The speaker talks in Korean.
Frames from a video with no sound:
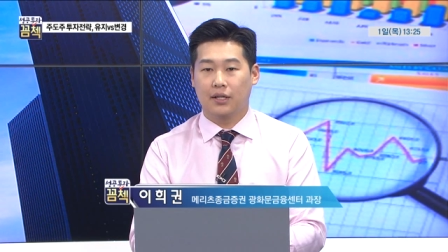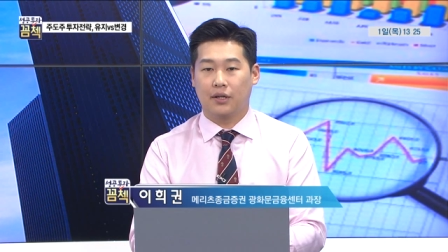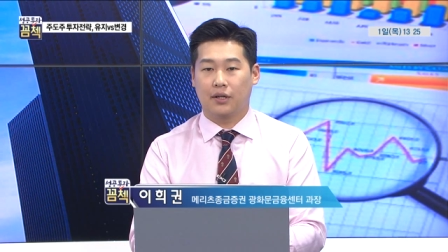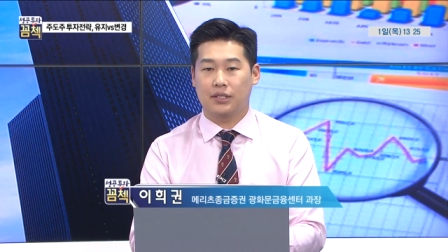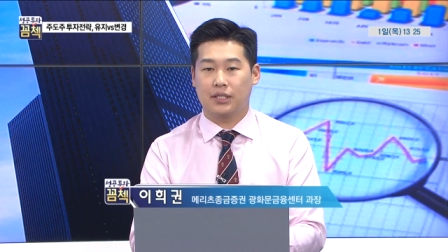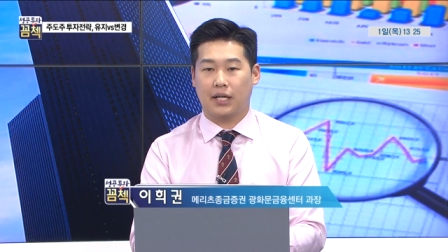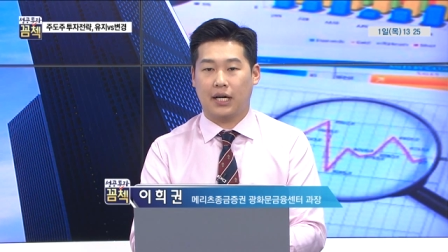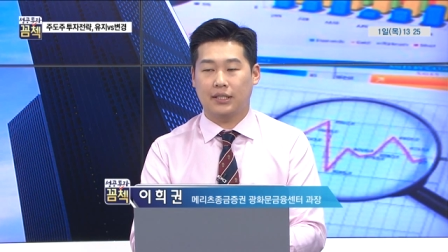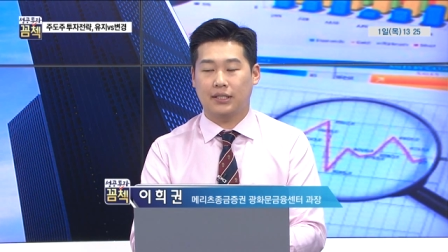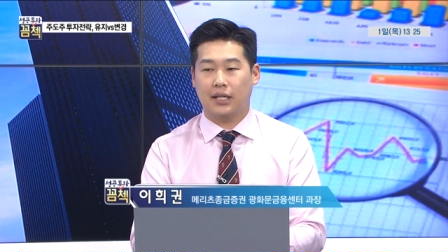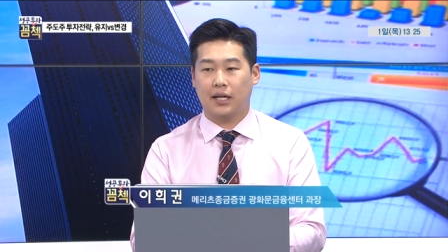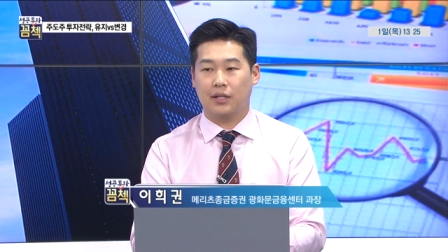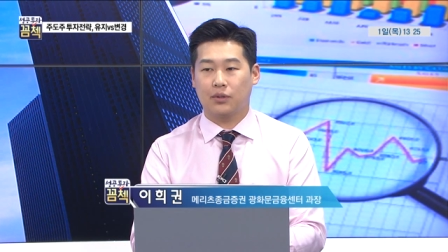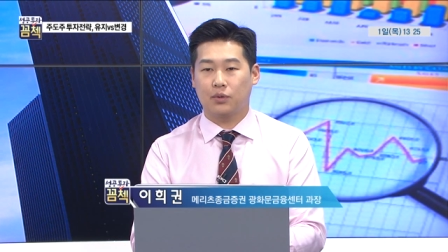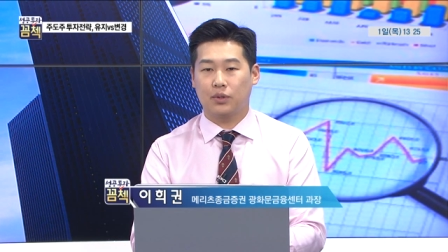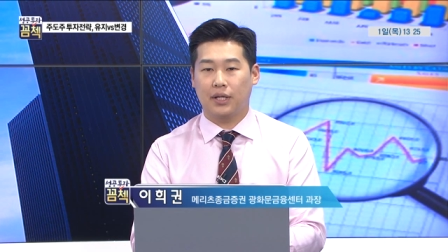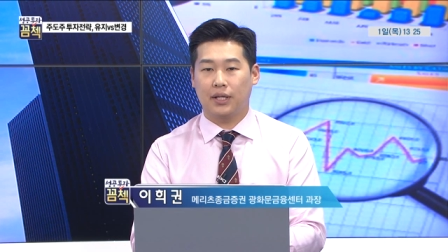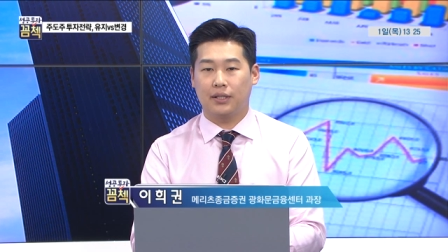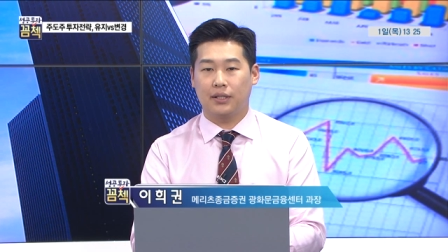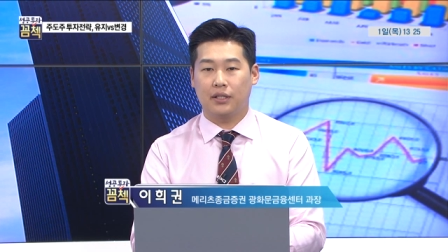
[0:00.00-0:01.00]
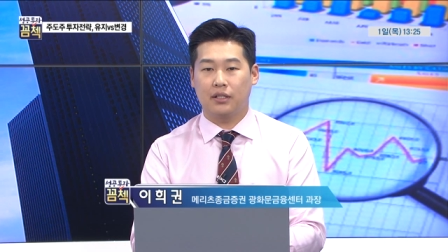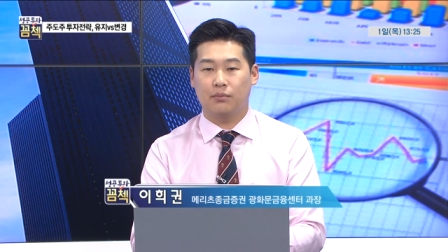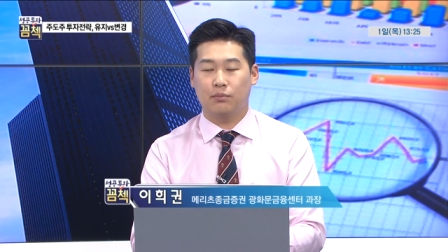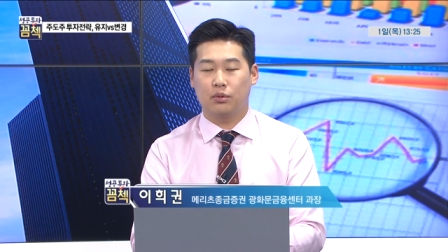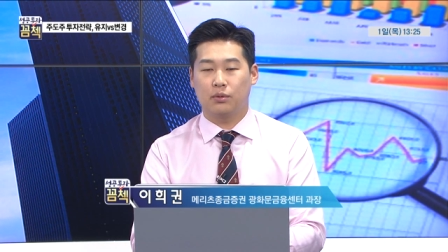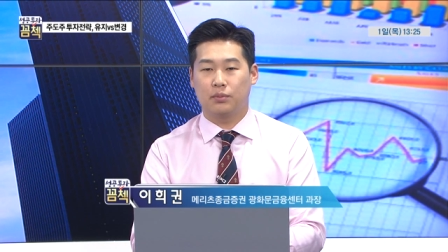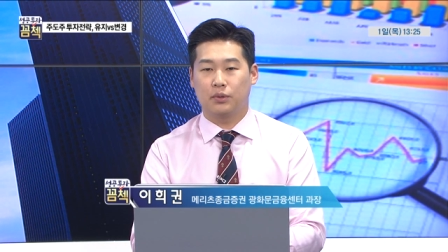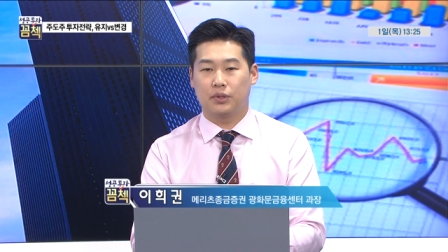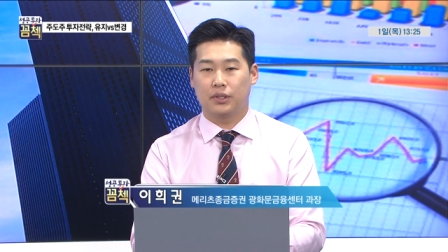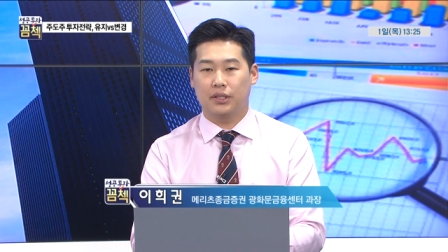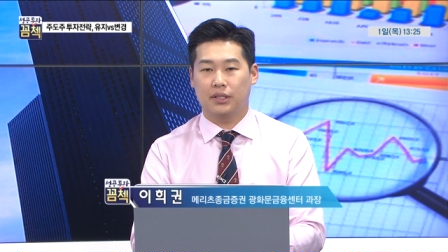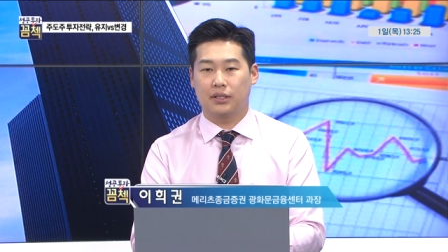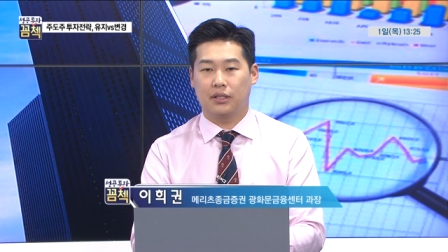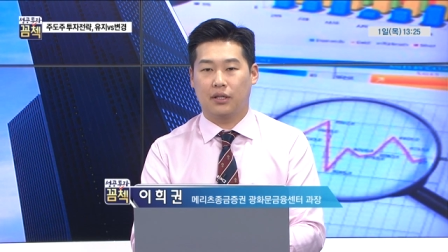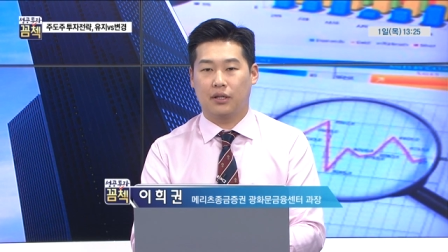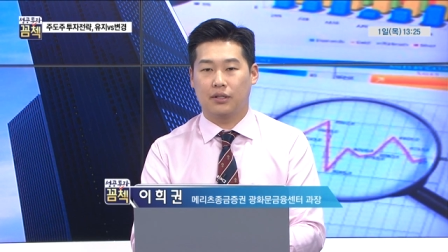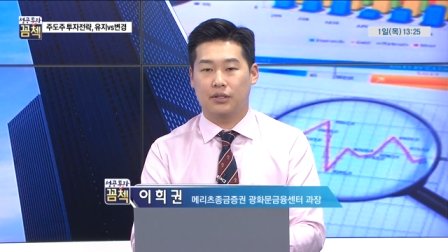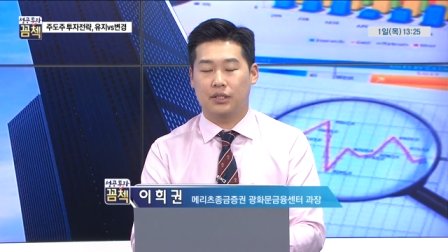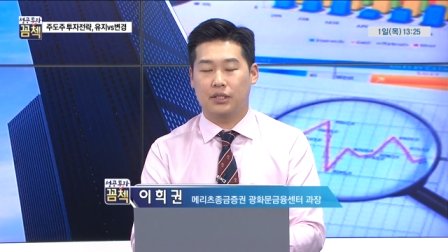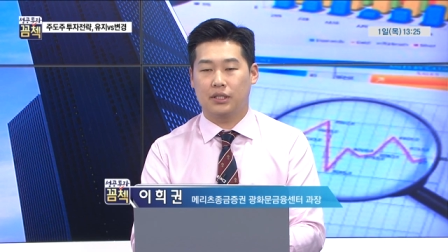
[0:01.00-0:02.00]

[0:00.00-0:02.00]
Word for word: 역시 가장 눈에 띄는 부분은 어,